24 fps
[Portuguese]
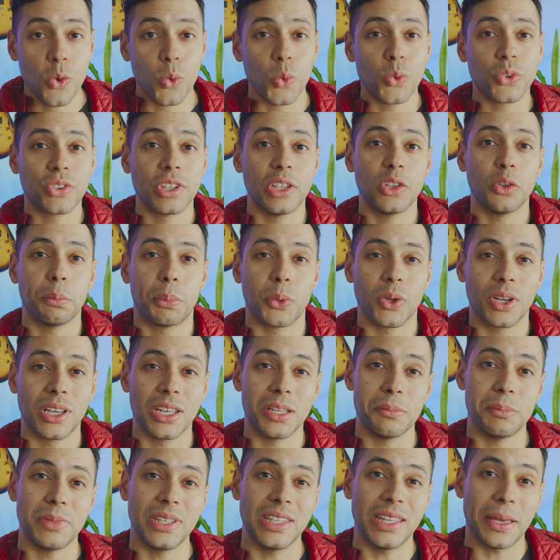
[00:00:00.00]
usando o
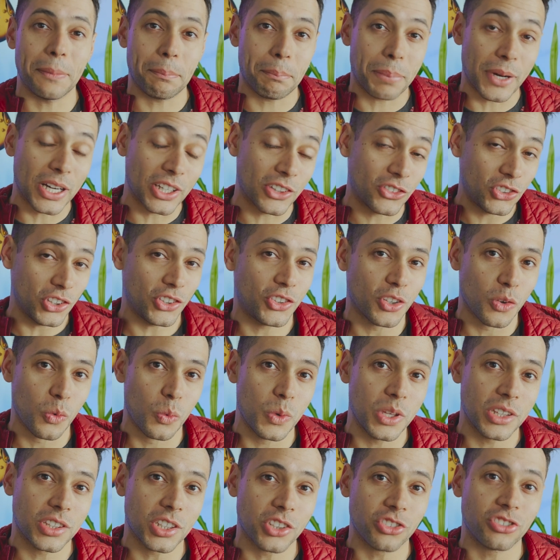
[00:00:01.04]
programinha Partition
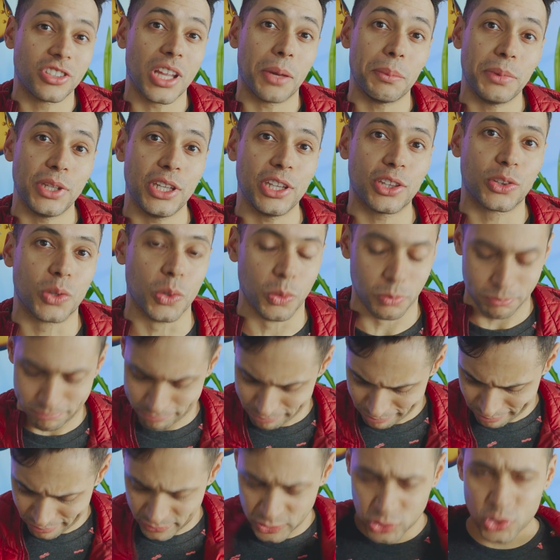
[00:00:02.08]
Wizard da Minitool.
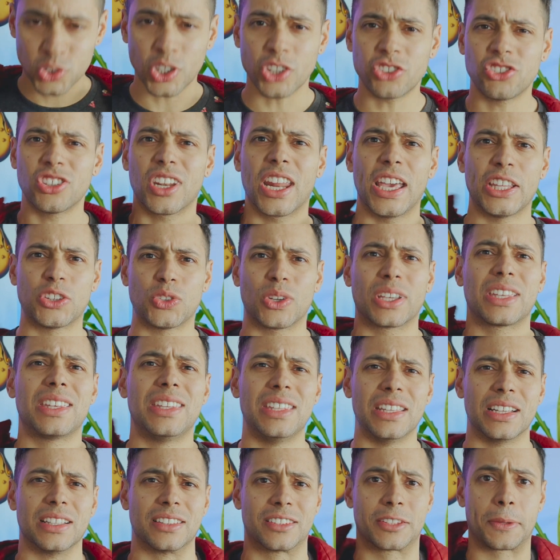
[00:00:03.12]
Só tirar isso
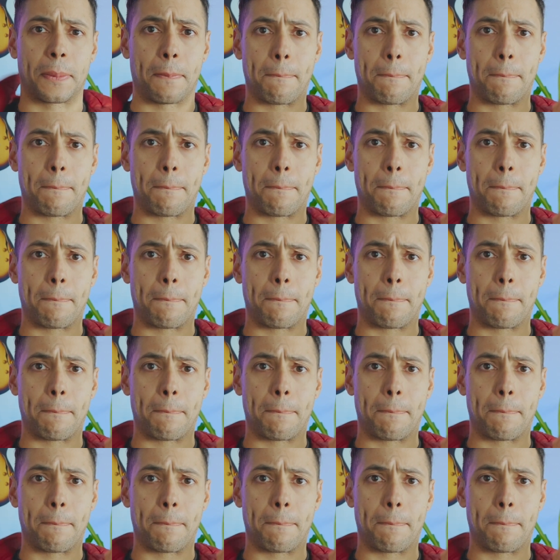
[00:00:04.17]
aqui antes